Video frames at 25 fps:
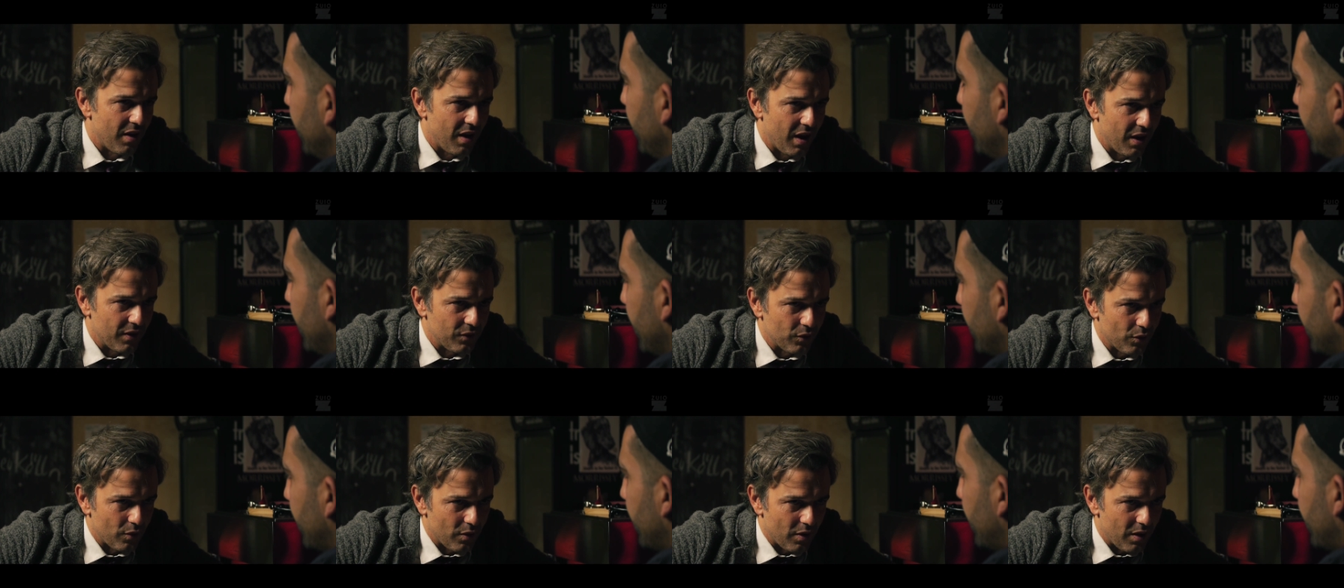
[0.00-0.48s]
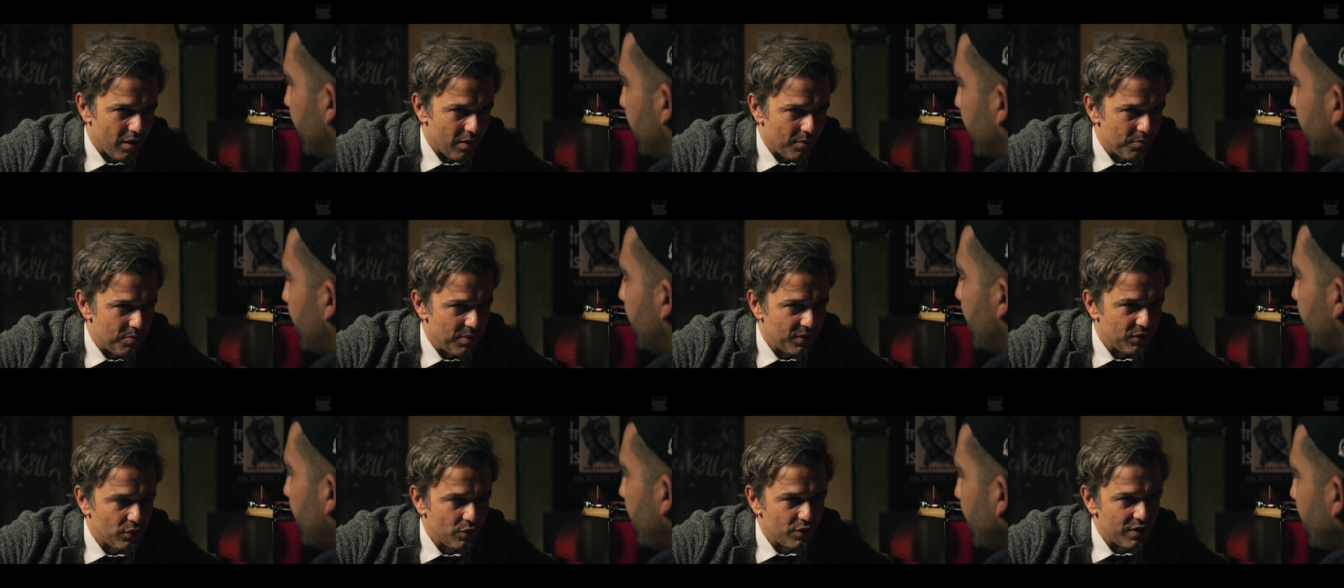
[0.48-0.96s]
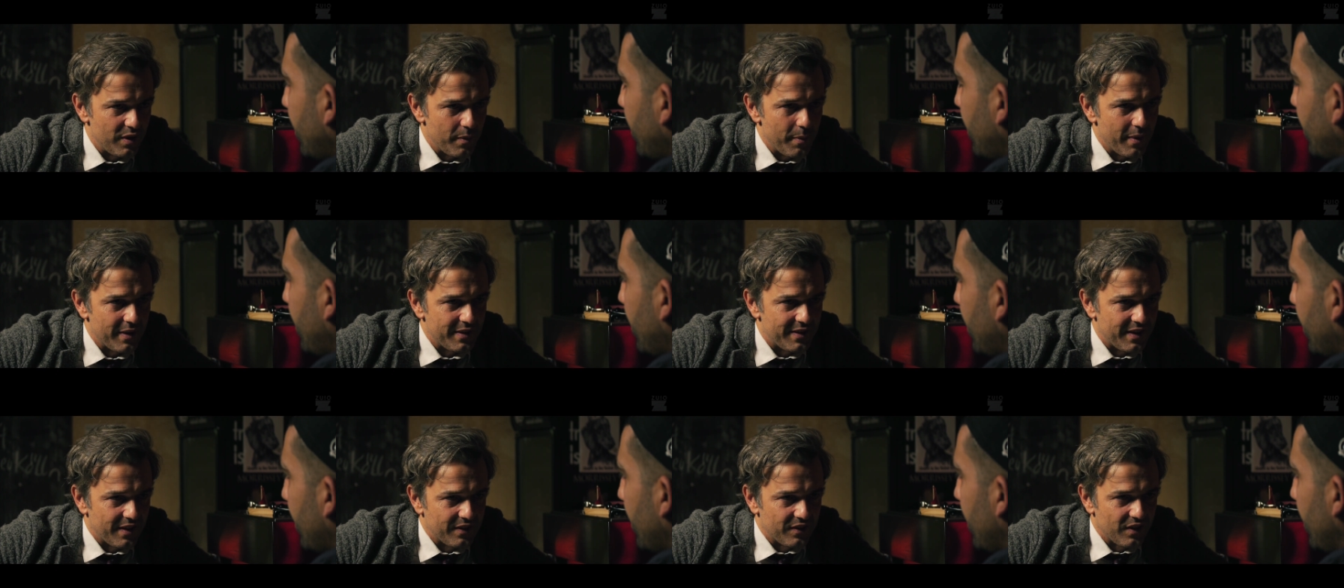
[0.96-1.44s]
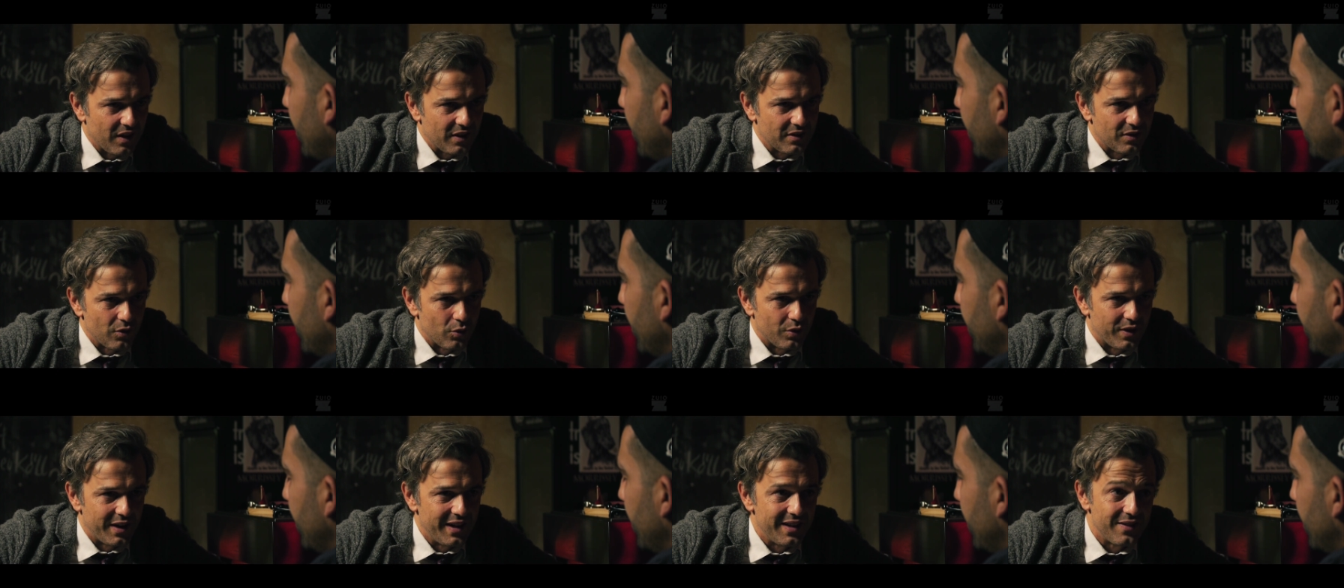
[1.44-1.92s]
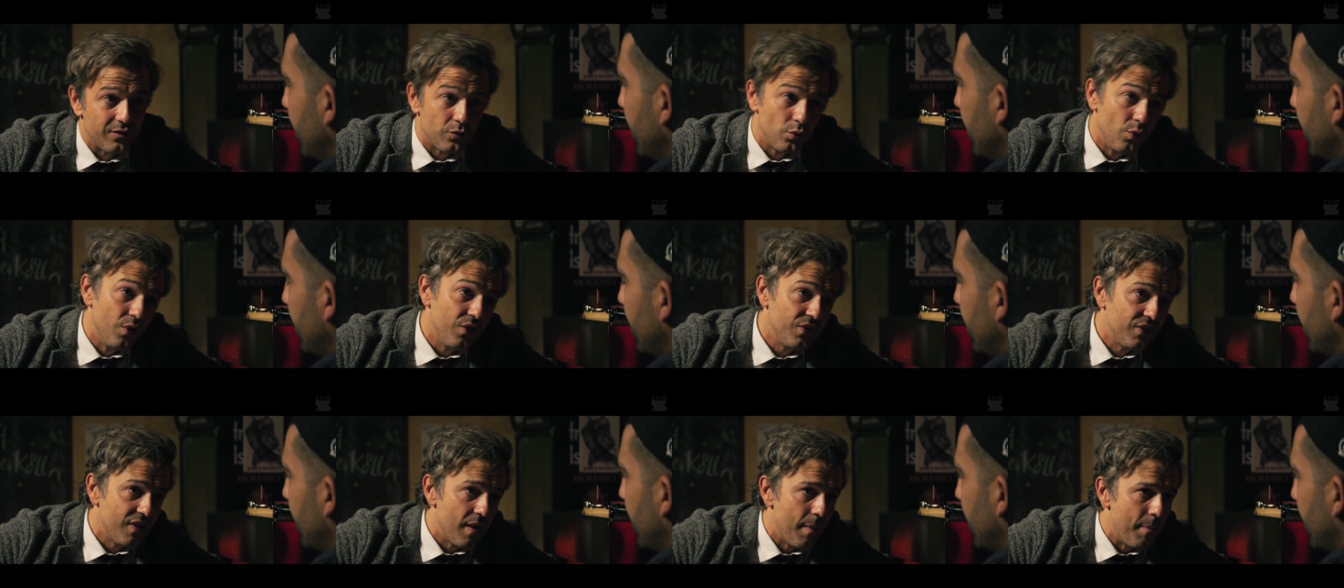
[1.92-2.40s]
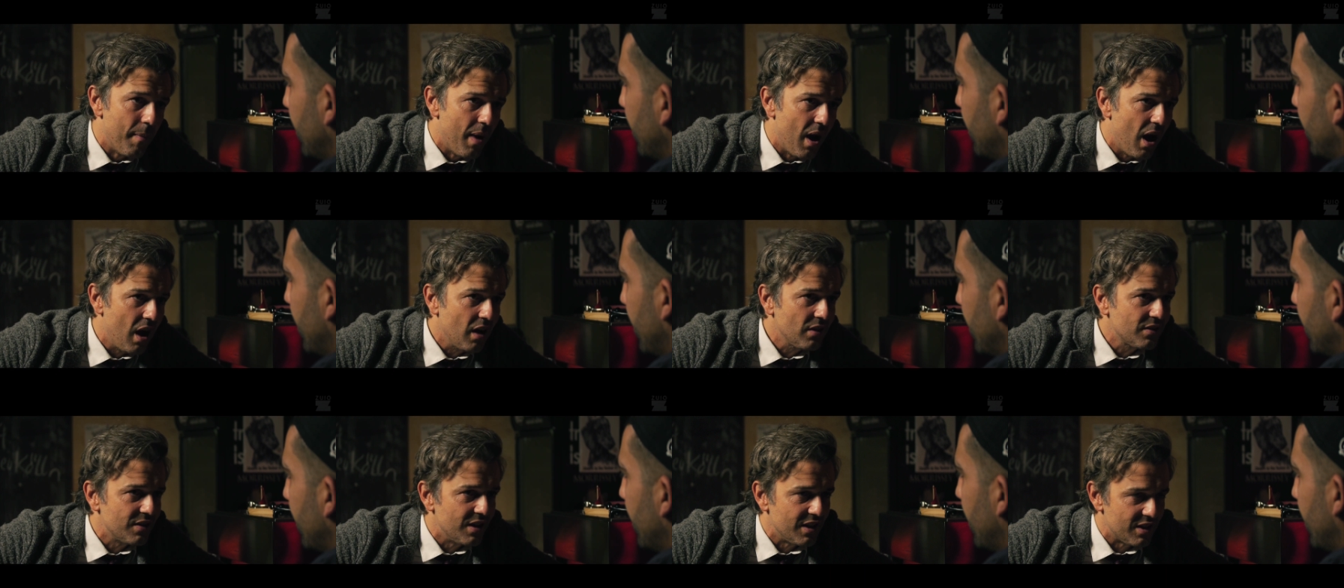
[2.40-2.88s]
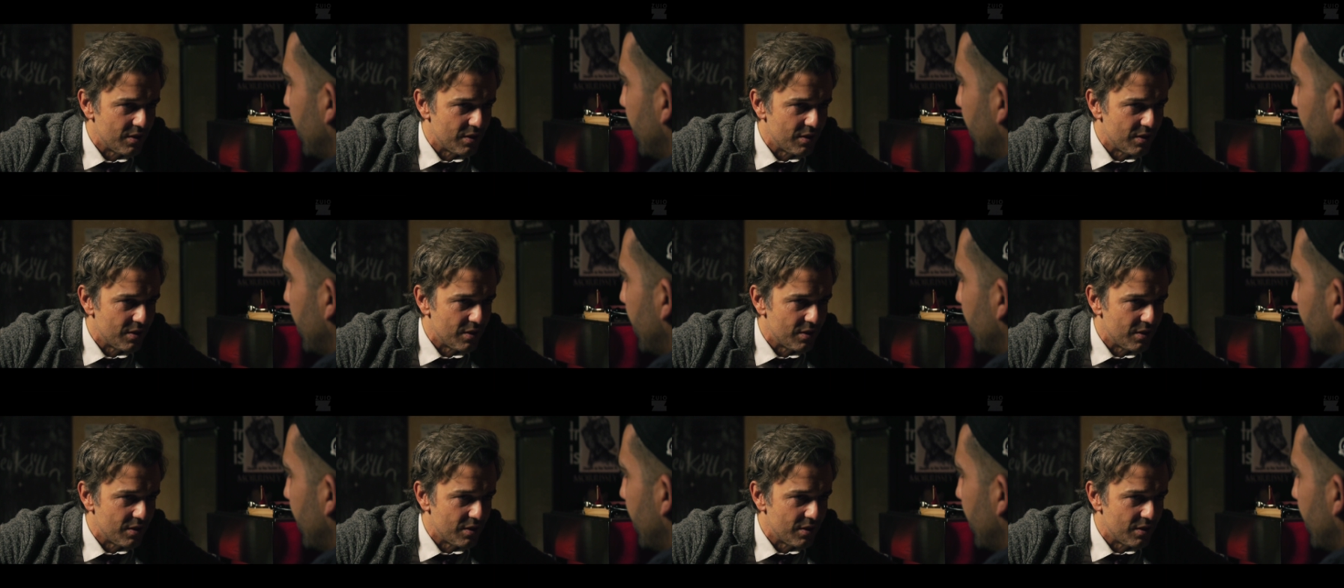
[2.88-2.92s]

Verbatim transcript: also bist du jemand, der sagt, okay, so ist der Markt,